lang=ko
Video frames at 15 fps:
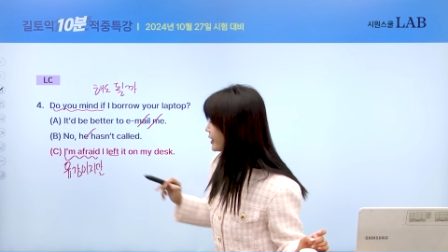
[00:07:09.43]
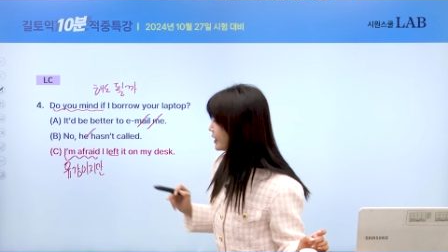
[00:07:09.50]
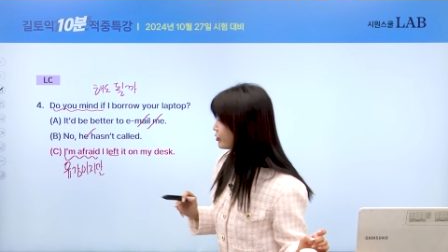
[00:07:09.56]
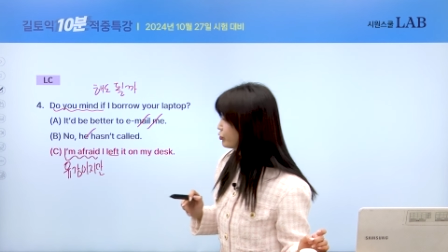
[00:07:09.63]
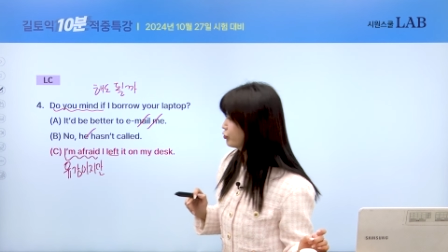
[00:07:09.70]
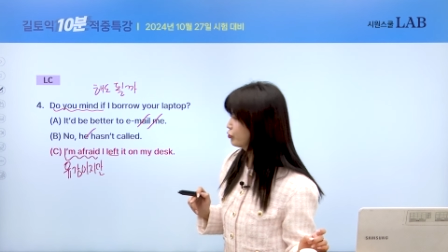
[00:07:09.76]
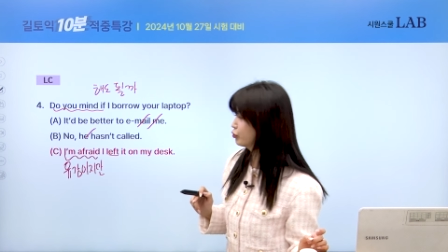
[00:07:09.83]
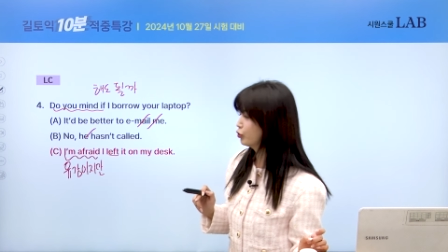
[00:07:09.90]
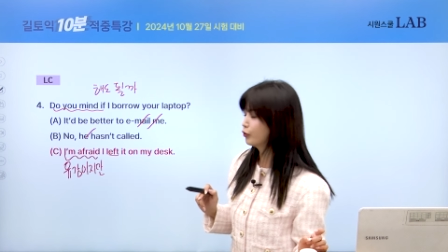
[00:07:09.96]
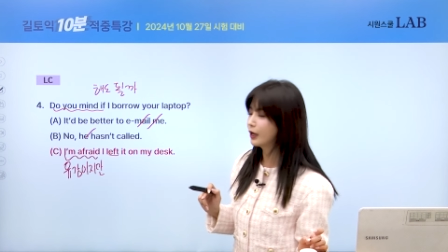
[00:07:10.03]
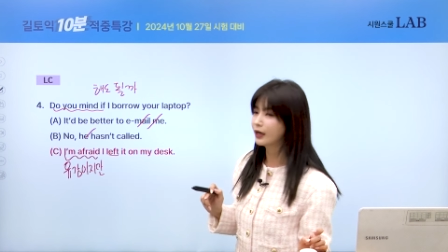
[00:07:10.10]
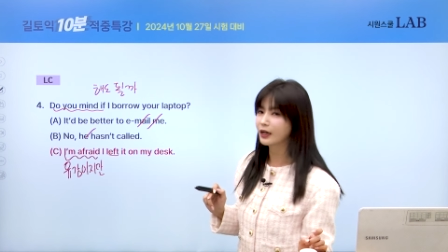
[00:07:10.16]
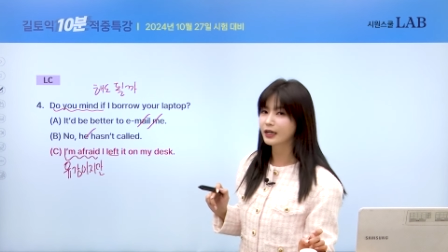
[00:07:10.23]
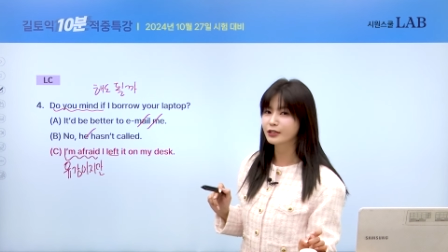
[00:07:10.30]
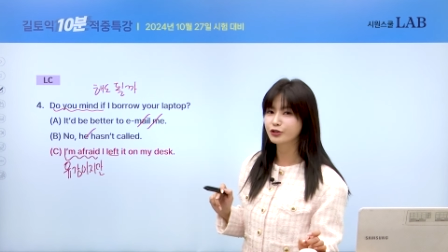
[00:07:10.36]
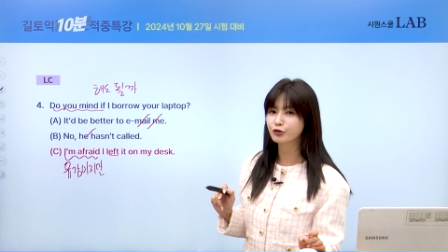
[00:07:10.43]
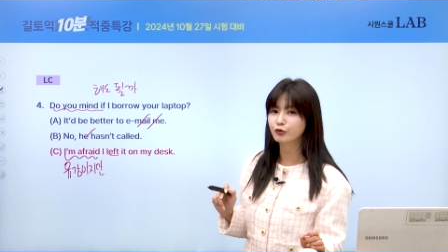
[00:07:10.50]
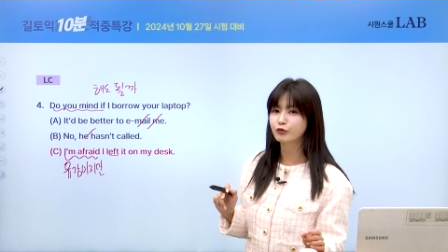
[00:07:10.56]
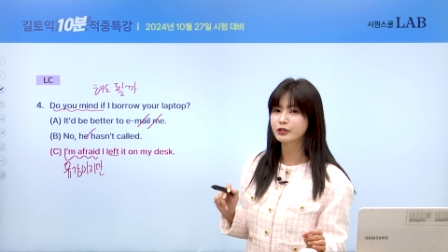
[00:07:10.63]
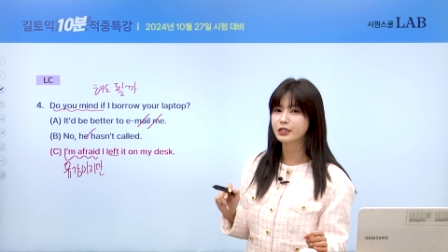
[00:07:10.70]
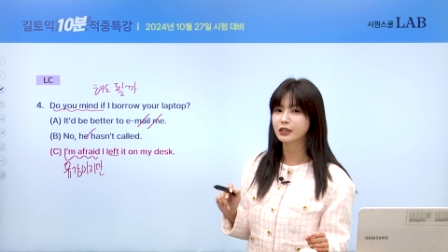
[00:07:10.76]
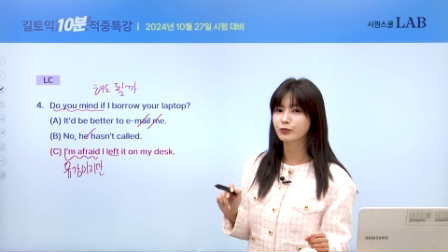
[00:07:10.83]
놔두고
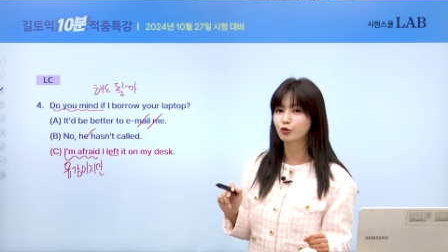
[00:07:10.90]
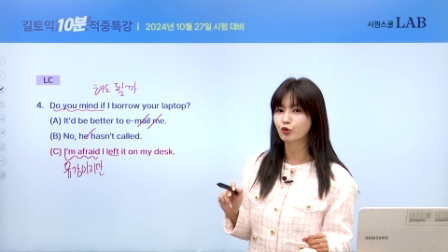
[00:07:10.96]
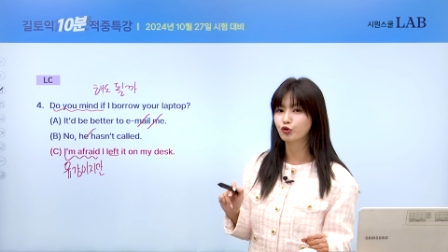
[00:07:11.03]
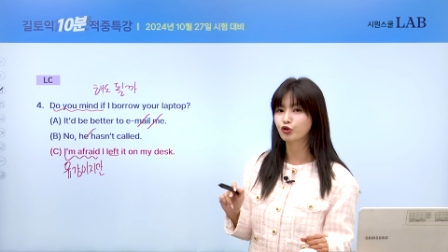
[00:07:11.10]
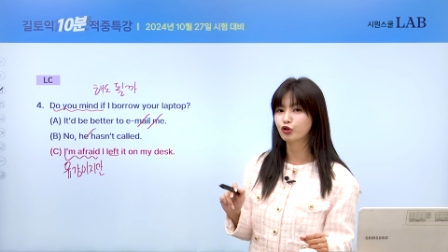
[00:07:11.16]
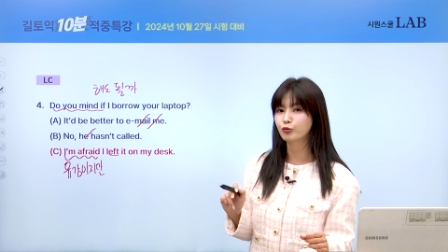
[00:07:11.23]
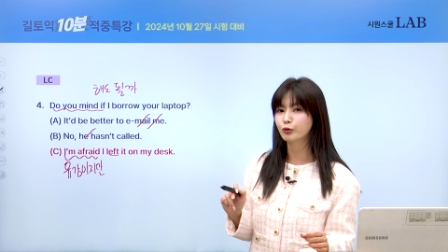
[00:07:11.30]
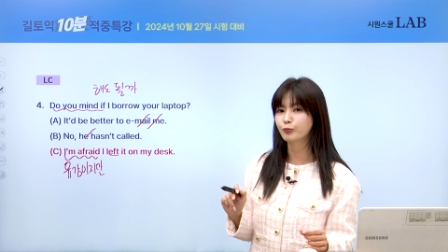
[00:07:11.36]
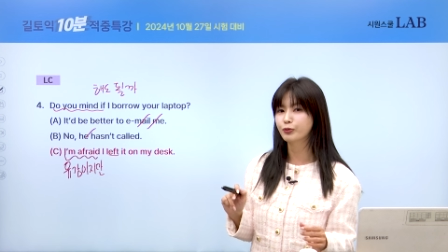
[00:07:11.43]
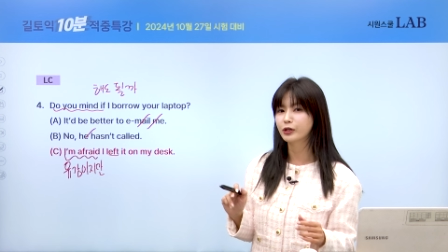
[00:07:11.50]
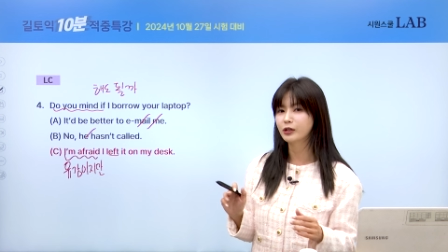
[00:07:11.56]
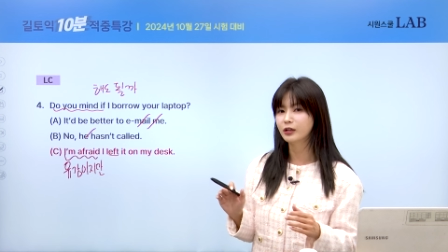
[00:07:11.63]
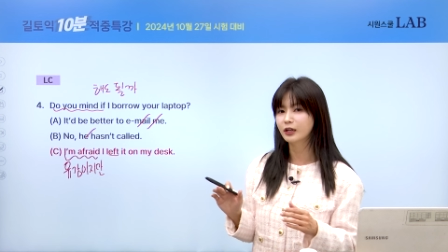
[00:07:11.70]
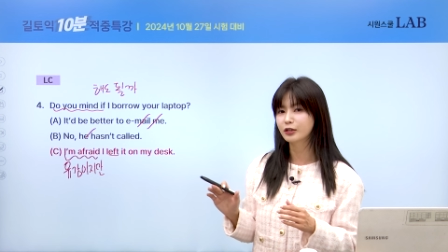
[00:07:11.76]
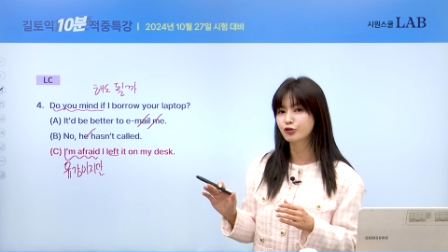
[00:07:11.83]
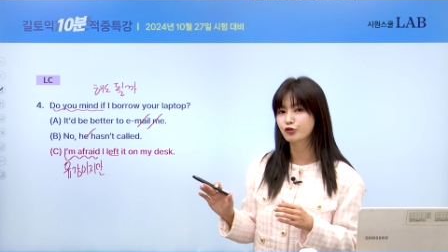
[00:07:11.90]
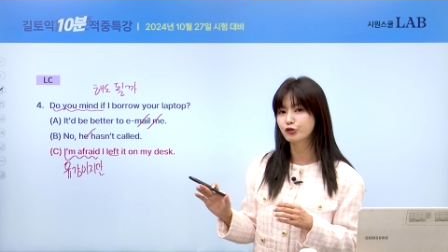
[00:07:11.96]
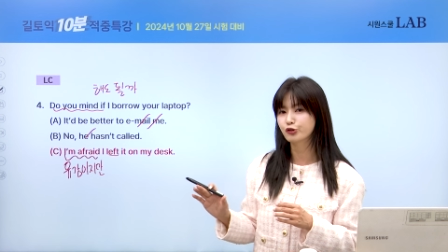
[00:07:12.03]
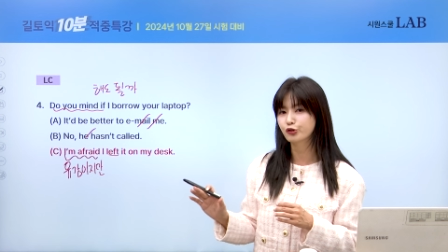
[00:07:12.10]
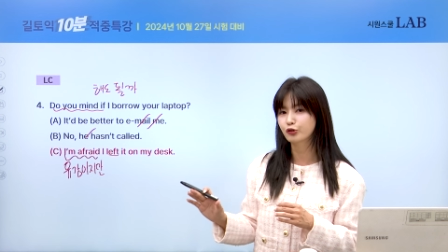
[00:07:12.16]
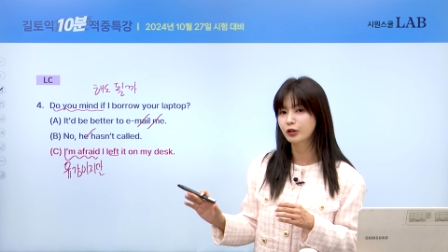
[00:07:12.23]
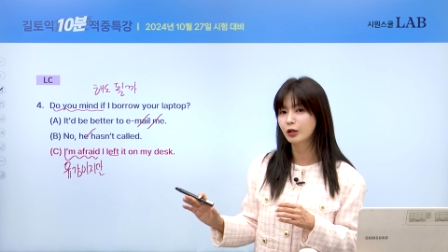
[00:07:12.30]
와가지고 지금 노트북 빌려줄
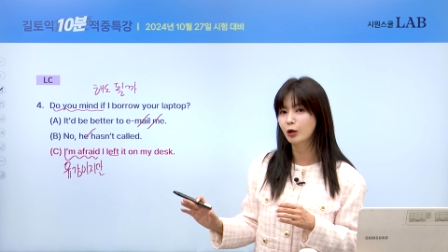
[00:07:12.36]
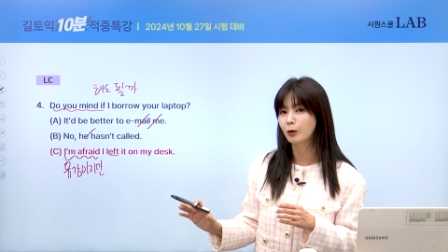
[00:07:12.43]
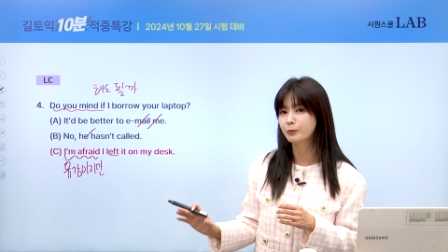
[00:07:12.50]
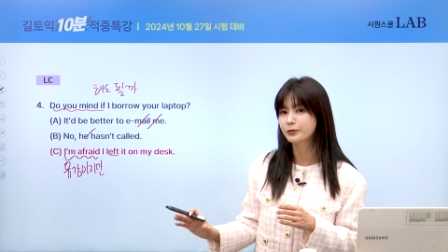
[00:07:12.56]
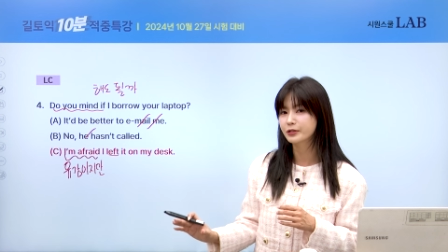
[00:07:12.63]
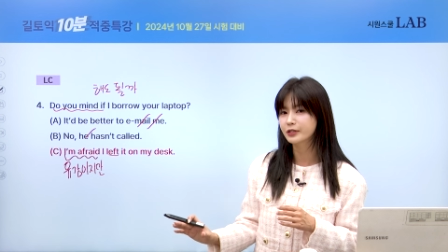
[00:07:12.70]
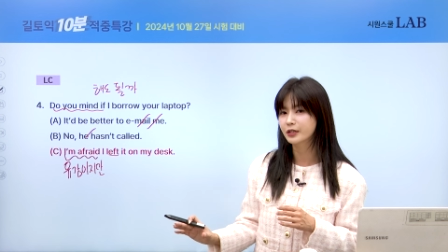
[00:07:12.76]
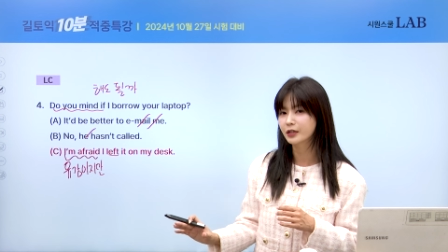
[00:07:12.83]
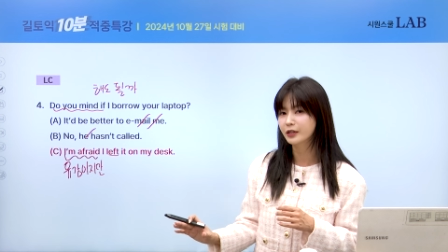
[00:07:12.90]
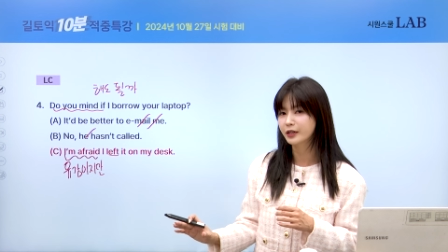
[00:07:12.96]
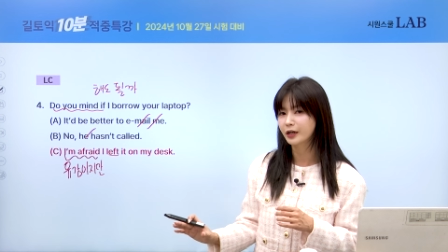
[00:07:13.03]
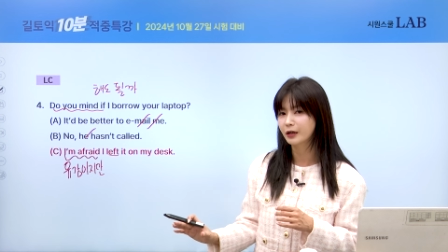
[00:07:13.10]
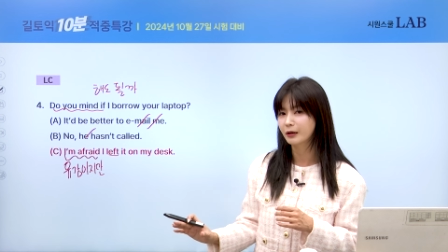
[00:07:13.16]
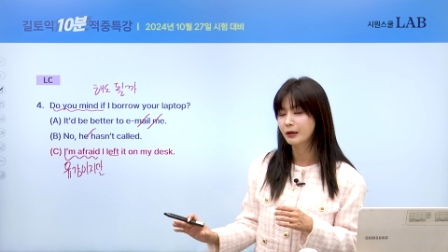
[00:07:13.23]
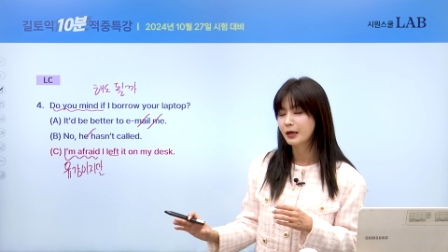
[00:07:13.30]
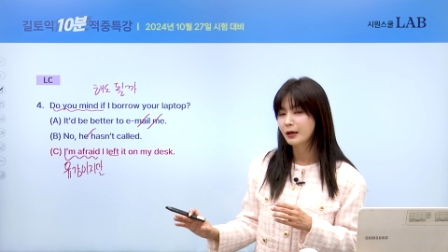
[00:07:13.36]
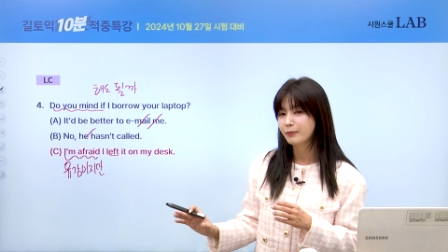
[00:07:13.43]
수가 없어요.